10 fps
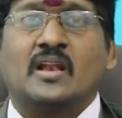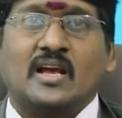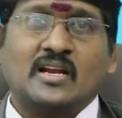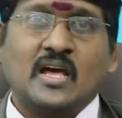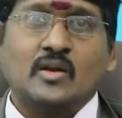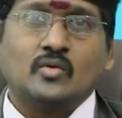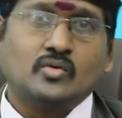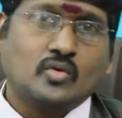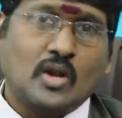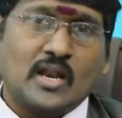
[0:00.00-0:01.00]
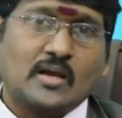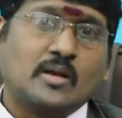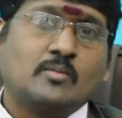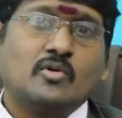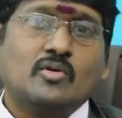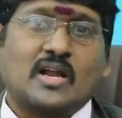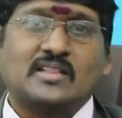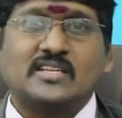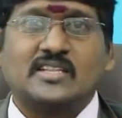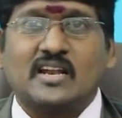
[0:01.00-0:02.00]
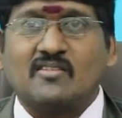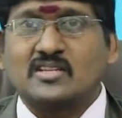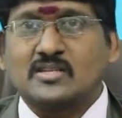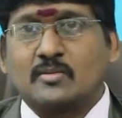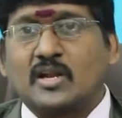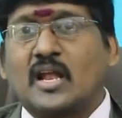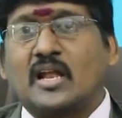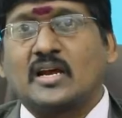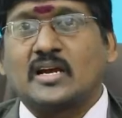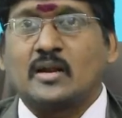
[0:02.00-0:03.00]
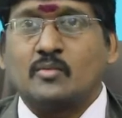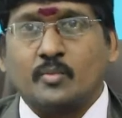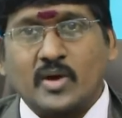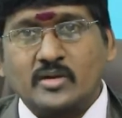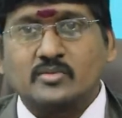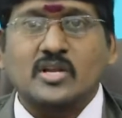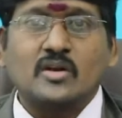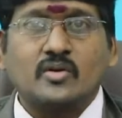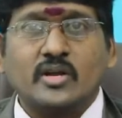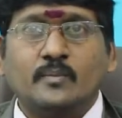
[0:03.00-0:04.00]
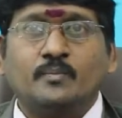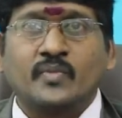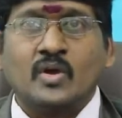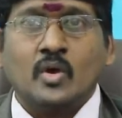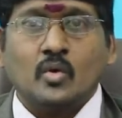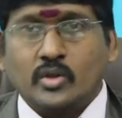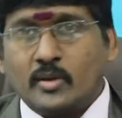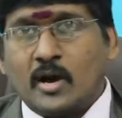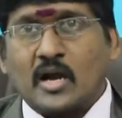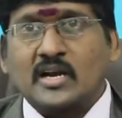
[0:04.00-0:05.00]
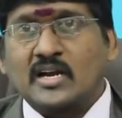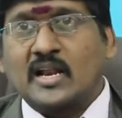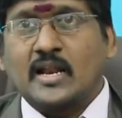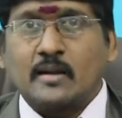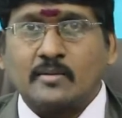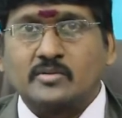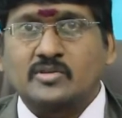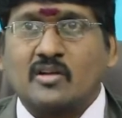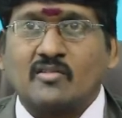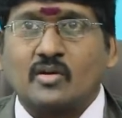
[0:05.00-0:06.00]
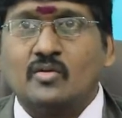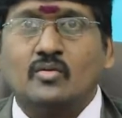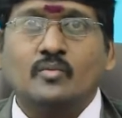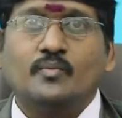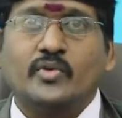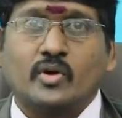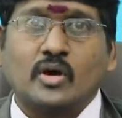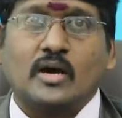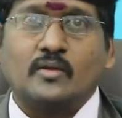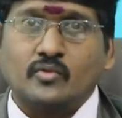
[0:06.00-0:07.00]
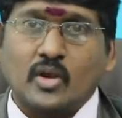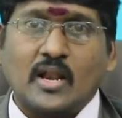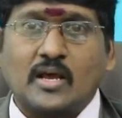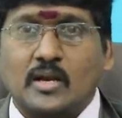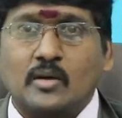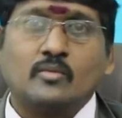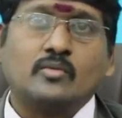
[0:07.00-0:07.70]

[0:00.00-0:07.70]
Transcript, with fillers: లగ్నాలు తులా లగ్నము రాత్రి తెల్లవారుజామున నాలుగు గంటల ముప్పై నిమిషాల నుండి ఉదయం ఆరు గంటల నలభై నిమిషాల వరకు ఈ యొక్క తులాలగ్నాలు